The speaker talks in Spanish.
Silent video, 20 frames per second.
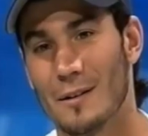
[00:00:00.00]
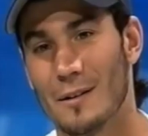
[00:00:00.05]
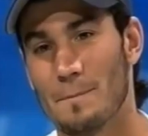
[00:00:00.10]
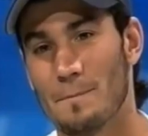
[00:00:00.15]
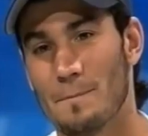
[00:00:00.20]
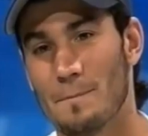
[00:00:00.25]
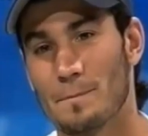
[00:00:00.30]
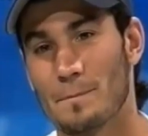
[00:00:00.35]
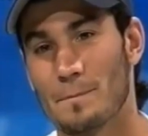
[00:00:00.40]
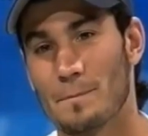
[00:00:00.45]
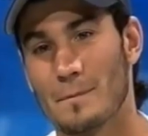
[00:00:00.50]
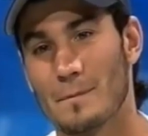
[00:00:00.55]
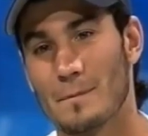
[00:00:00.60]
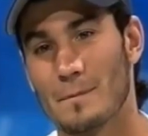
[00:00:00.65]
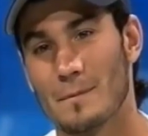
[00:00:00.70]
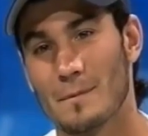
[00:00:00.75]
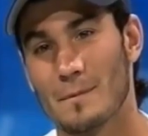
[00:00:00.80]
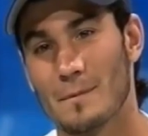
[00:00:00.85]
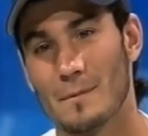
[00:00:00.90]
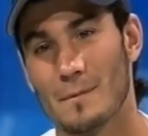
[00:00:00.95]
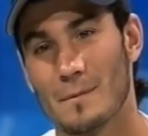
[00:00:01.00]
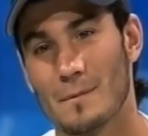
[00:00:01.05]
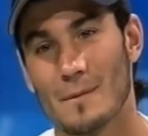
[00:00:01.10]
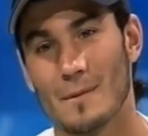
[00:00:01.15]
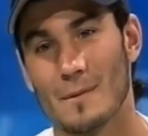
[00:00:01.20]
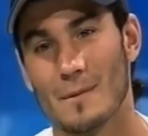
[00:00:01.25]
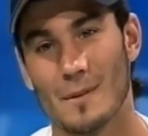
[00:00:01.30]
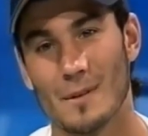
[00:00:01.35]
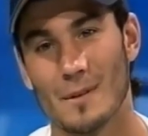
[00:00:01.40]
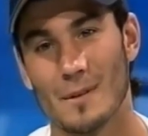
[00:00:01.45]
ahí, la
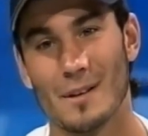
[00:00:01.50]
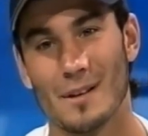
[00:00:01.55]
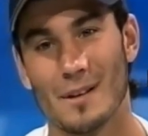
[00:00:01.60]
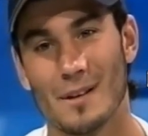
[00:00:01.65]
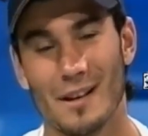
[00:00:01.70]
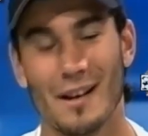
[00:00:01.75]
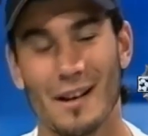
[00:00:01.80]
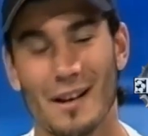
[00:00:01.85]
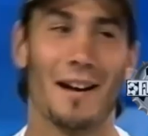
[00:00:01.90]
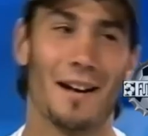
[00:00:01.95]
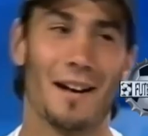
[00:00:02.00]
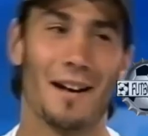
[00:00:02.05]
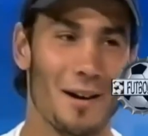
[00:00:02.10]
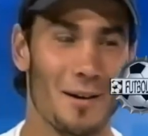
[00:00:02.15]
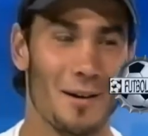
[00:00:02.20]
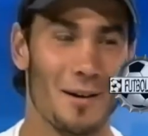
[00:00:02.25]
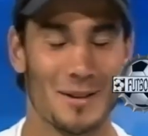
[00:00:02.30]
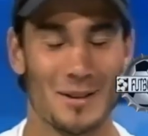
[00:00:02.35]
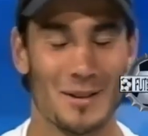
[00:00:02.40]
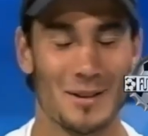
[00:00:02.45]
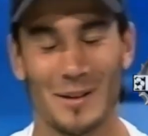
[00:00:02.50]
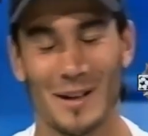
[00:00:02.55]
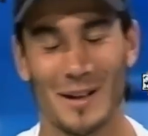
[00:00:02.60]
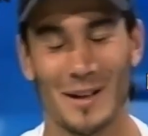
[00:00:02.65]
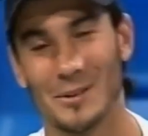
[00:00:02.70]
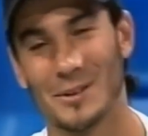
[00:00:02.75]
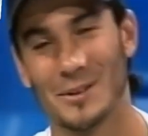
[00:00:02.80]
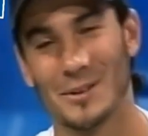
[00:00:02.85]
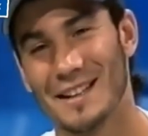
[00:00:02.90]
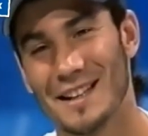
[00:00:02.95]
cargada pasó a... La cargada pasó
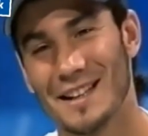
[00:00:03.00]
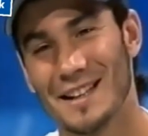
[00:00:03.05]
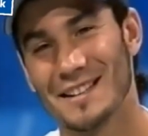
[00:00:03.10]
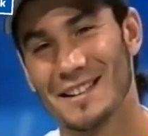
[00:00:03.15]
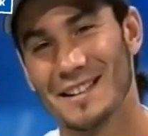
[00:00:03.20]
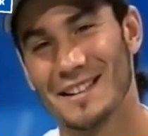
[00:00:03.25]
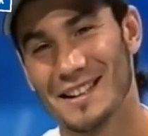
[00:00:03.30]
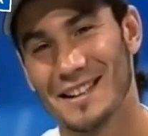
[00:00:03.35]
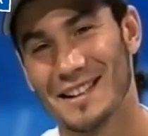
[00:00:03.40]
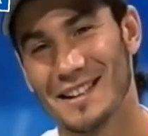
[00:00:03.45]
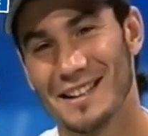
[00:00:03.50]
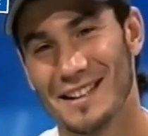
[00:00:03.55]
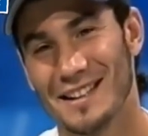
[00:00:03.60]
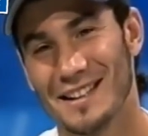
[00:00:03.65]
para Luquita, sí